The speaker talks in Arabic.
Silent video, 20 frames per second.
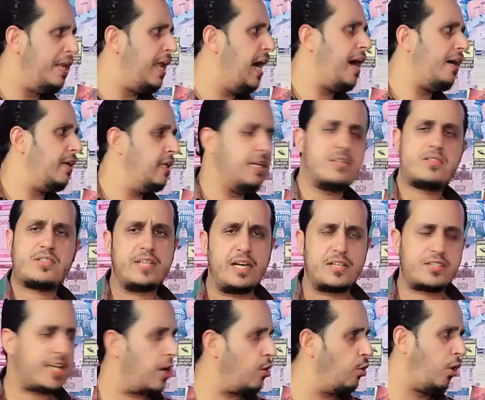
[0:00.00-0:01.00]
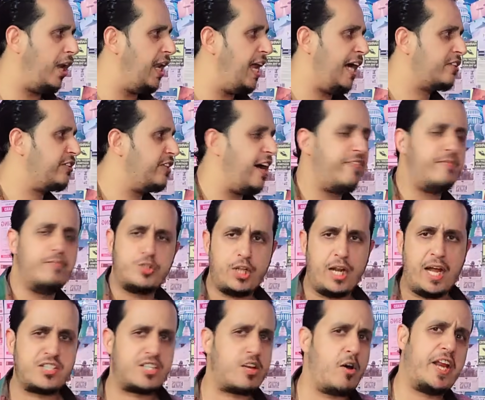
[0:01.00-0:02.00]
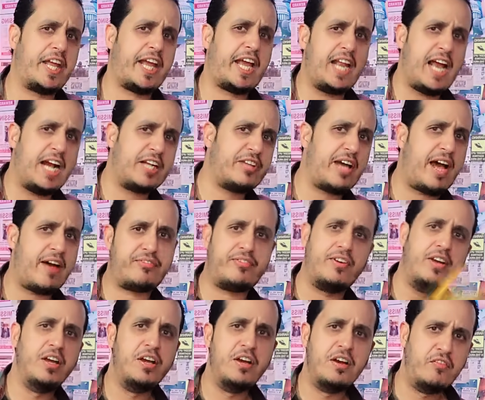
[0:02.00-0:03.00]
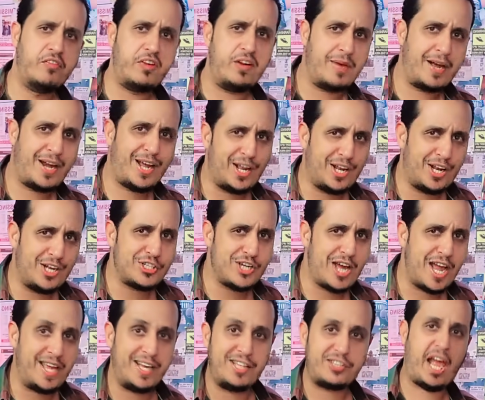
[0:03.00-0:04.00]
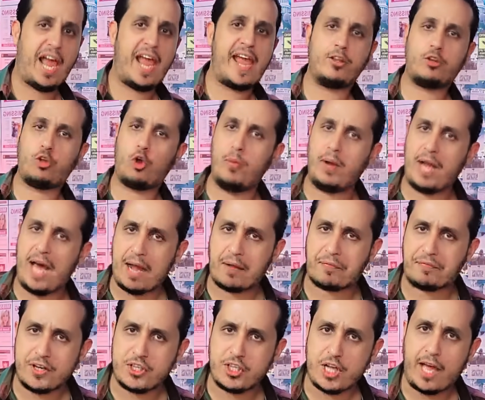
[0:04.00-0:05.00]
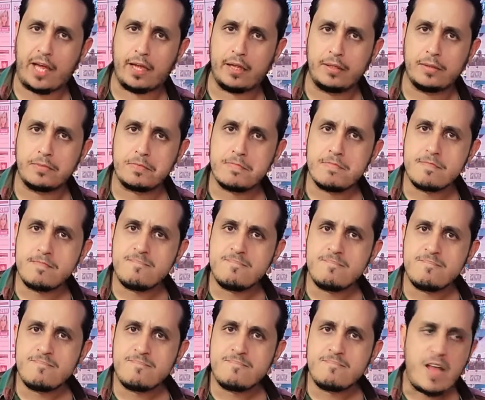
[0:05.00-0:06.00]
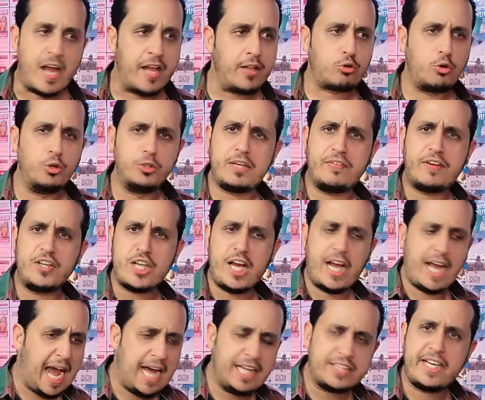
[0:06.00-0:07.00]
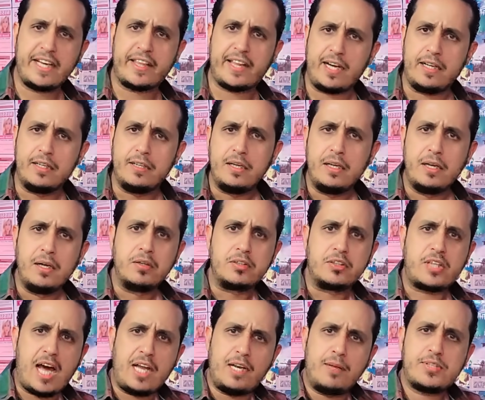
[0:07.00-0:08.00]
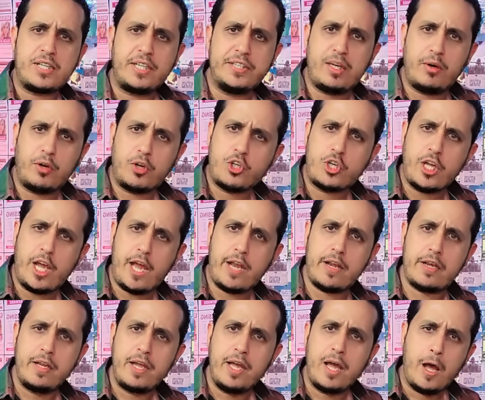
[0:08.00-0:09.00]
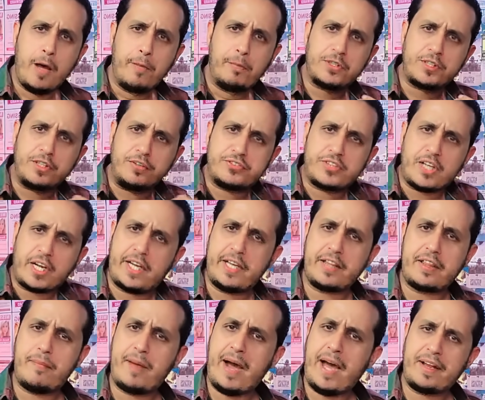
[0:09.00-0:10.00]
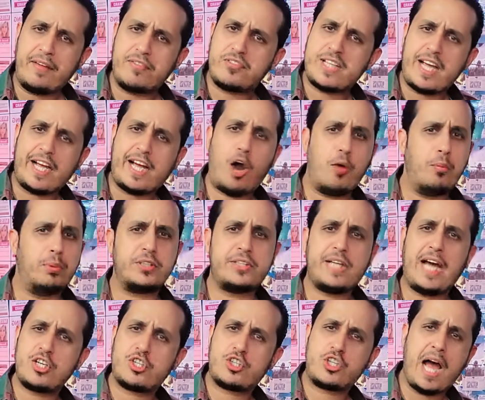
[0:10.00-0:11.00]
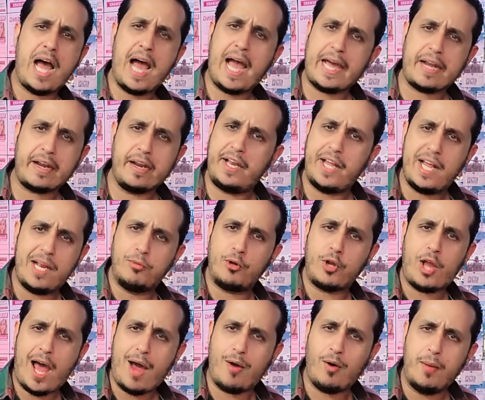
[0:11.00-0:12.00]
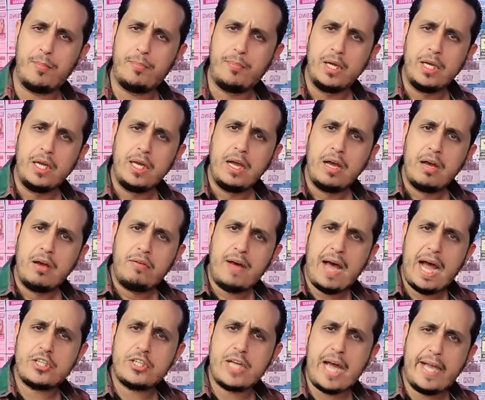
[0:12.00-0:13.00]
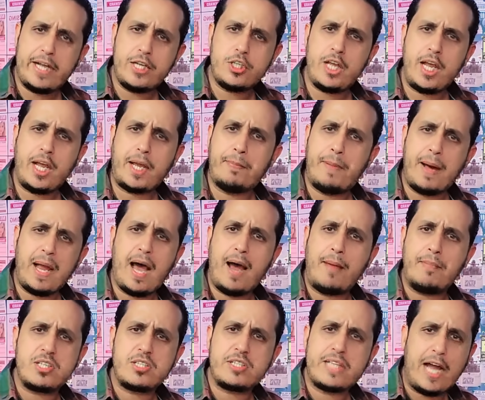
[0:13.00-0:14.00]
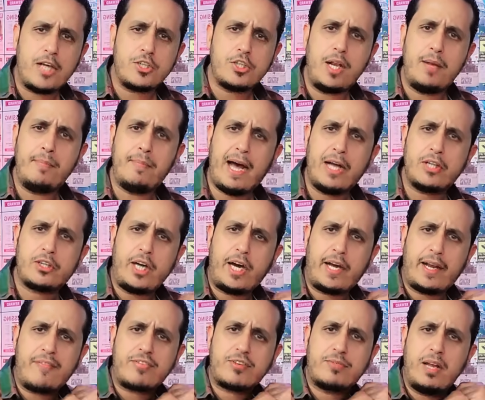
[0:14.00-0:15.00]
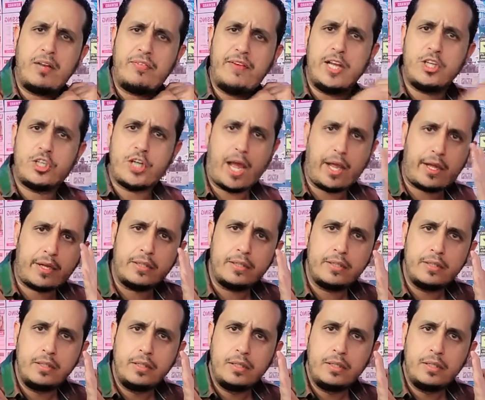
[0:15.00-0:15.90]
لا لسه صاروخ الاكتاف مش الان صواريخ الاكتاف في المرحله الجايه يعني تخيل تقوم الحرب فجاه يعني تكون انت فجاه قاعد كده طالب سندوتشين بتفطر كده مع نفسك او بتتعشى اخر الليل مناوب فجاه يجيك بلا مستعجل ما تعرفش من فين جاك